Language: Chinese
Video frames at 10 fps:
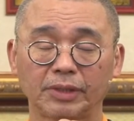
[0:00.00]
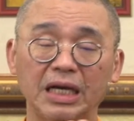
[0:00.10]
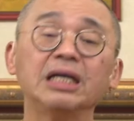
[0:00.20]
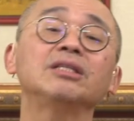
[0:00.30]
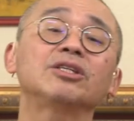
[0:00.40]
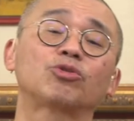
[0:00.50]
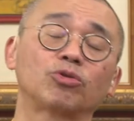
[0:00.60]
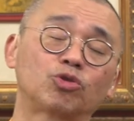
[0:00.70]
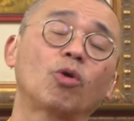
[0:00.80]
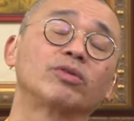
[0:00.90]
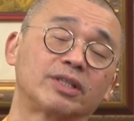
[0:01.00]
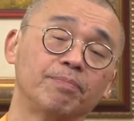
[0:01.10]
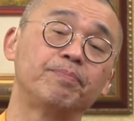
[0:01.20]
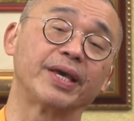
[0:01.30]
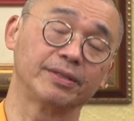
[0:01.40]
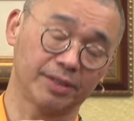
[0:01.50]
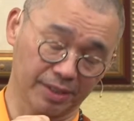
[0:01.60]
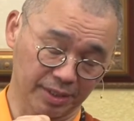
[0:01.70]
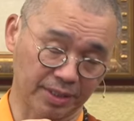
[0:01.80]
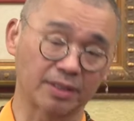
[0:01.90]
恩是从众生边
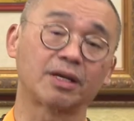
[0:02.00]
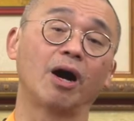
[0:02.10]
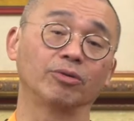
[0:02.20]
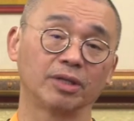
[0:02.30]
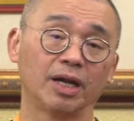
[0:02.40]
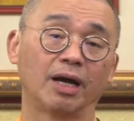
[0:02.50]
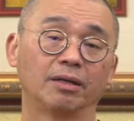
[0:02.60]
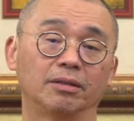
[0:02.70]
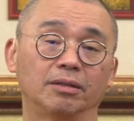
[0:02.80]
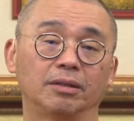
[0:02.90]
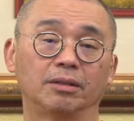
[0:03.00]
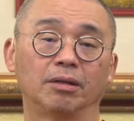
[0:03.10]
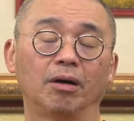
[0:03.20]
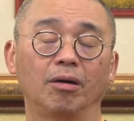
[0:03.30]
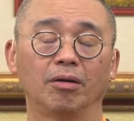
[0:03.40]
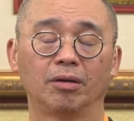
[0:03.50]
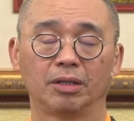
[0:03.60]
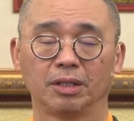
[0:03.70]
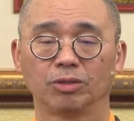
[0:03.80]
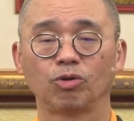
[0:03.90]
思考的啦，好，
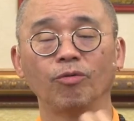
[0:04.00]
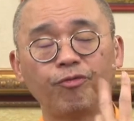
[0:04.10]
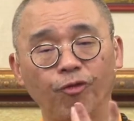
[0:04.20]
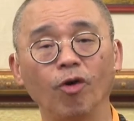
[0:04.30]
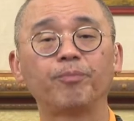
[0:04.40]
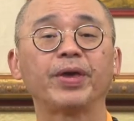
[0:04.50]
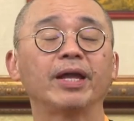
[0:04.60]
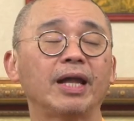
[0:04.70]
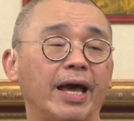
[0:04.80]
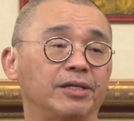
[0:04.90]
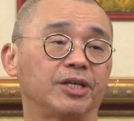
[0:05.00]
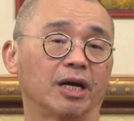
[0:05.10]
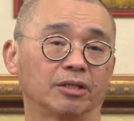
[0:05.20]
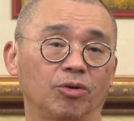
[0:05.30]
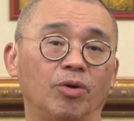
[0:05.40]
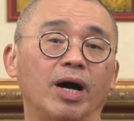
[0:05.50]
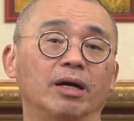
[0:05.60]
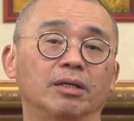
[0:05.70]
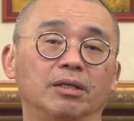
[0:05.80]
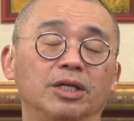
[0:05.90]
从佛边来讲的话，
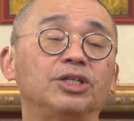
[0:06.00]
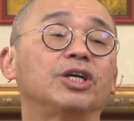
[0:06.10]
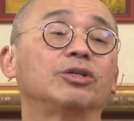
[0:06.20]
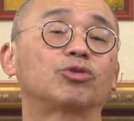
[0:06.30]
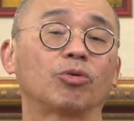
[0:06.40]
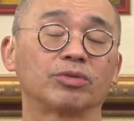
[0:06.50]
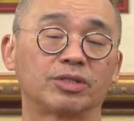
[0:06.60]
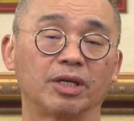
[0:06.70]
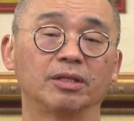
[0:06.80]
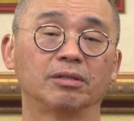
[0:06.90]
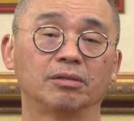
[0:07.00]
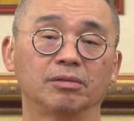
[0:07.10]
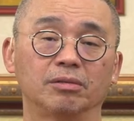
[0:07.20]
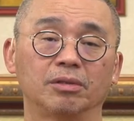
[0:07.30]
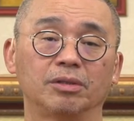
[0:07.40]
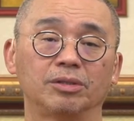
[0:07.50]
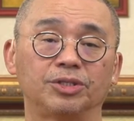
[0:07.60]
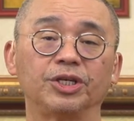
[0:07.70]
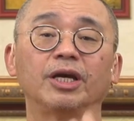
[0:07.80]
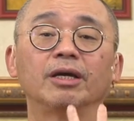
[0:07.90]
一切众生
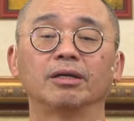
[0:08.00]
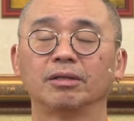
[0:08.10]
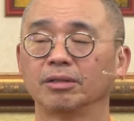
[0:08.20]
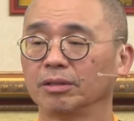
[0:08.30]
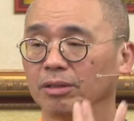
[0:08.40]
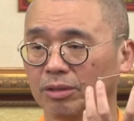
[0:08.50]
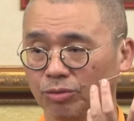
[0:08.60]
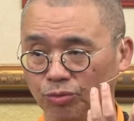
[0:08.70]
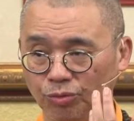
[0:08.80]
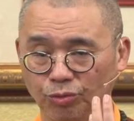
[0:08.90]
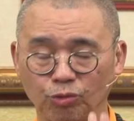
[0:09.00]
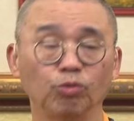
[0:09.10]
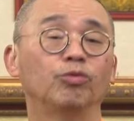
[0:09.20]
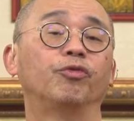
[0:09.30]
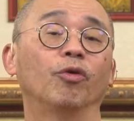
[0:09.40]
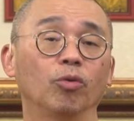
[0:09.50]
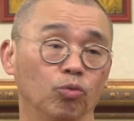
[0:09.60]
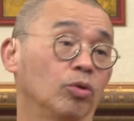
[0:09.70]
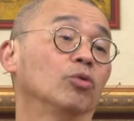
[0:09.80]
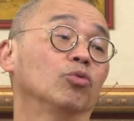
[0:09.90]
皆与诸佛
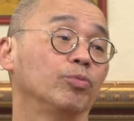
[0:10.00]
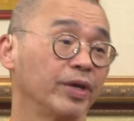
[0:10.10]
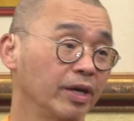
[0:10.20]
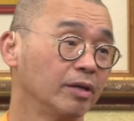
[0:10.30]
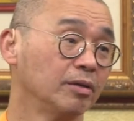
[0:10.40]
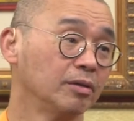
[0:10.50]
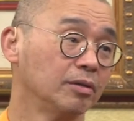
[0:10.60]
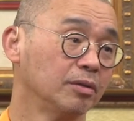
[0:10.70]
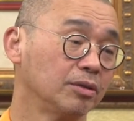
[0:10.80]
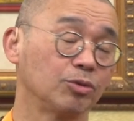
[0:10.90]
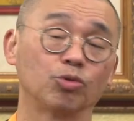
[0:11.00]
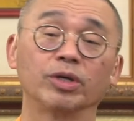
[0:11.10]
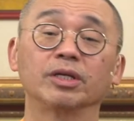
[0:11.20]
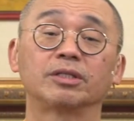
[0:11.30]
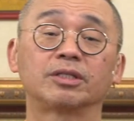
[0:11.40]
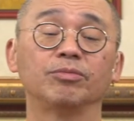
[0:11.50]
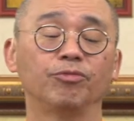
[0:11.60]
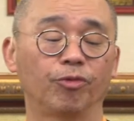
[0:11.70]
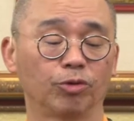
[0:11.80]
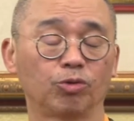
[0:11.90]
无二无别，是所谓的心
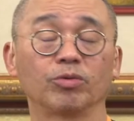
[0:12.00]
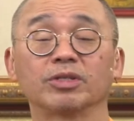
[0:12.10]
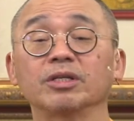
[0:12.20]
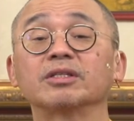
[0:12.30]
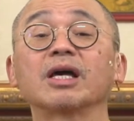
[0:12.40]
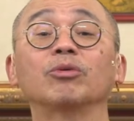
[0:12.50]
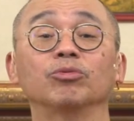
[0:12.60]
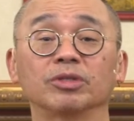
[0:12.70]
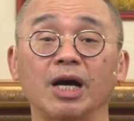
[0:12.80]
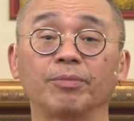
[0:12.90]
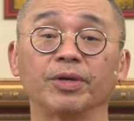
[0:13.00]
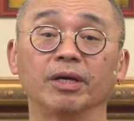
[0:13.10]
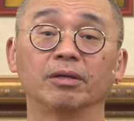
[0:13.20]
佛众生三无差别。